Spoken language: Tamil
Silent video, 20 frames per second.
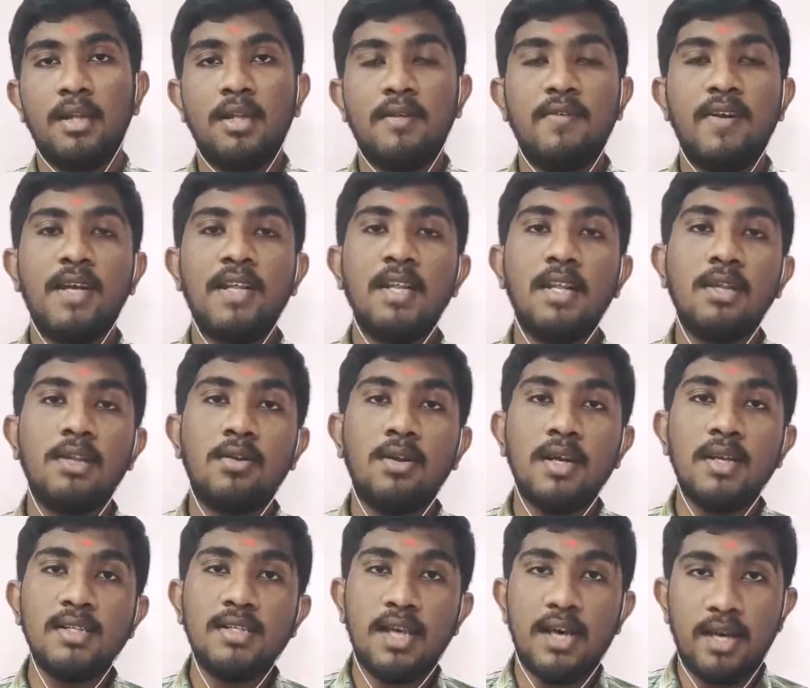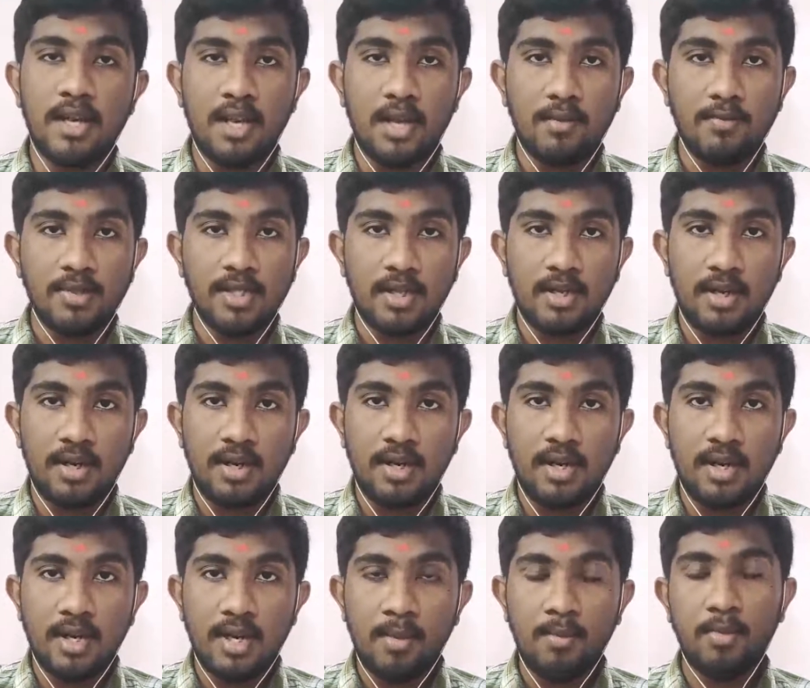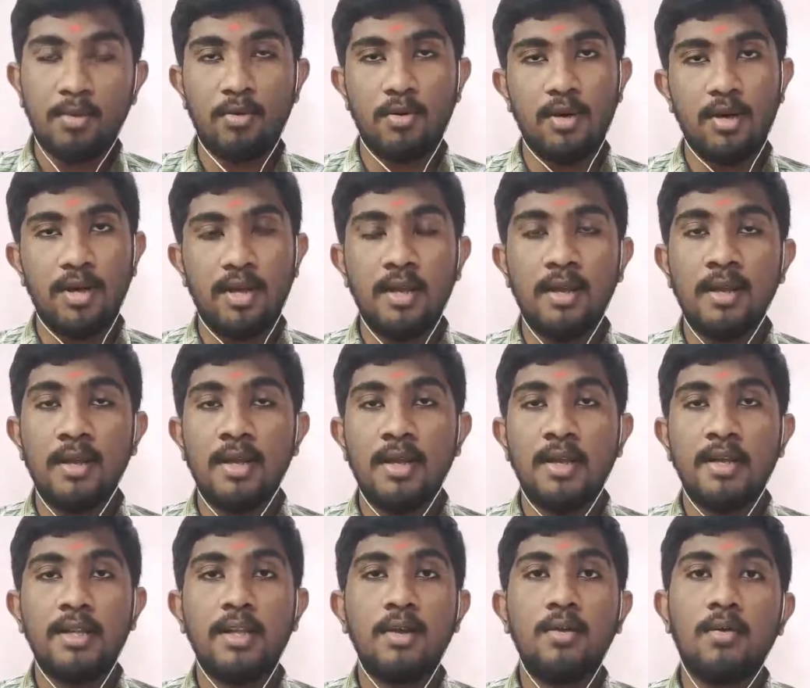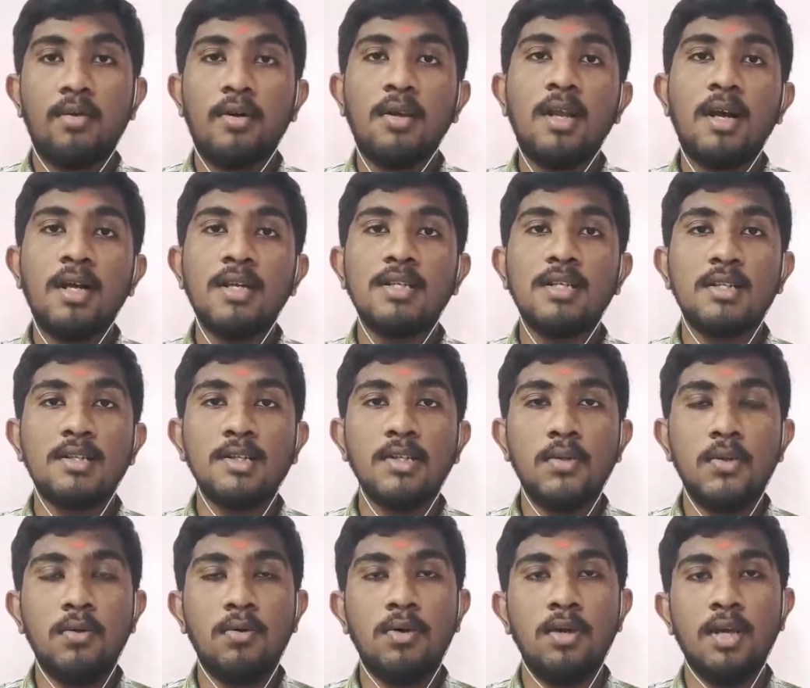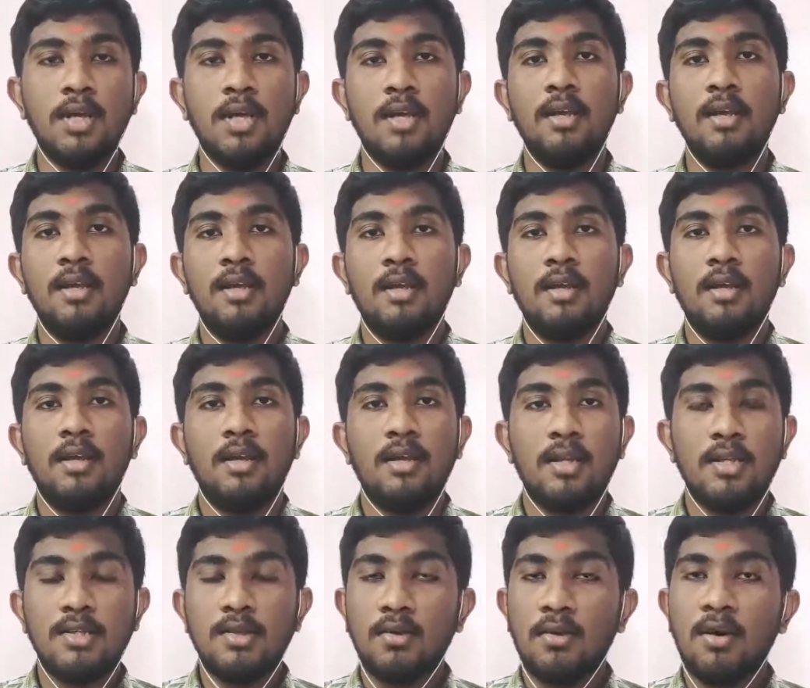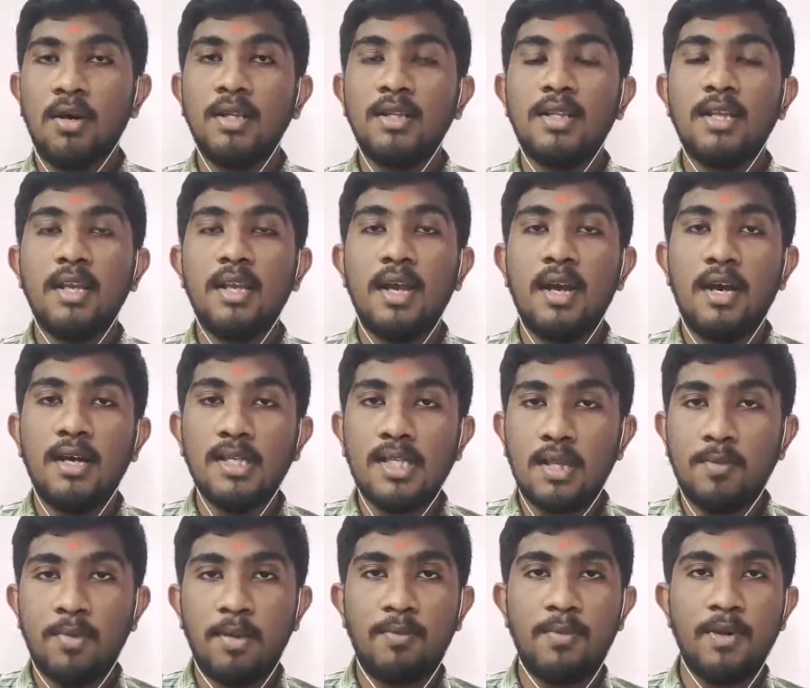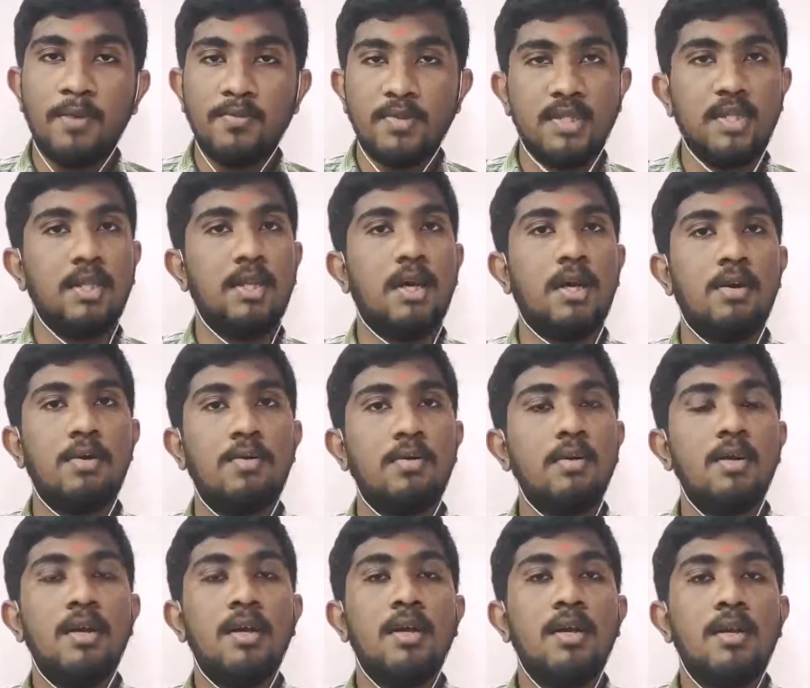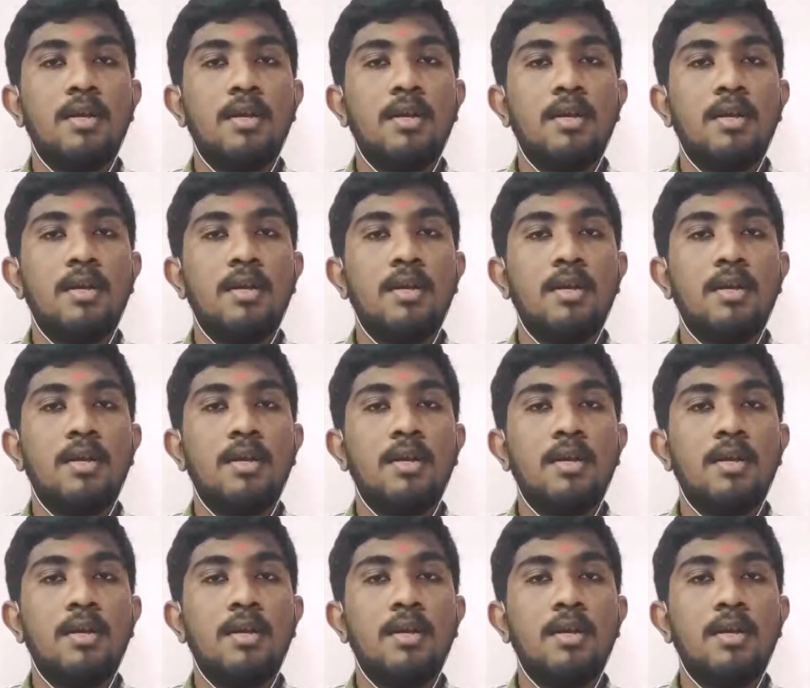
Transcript: இந்த வேதத்துடைய சாராம்சங்கள் எல்லாம் கொண்ட இந்த கோதா சதுஸ்லோகி இந்த ஸ்லோகத்தை யார் சமர்ப்பணம் செய்தாரோ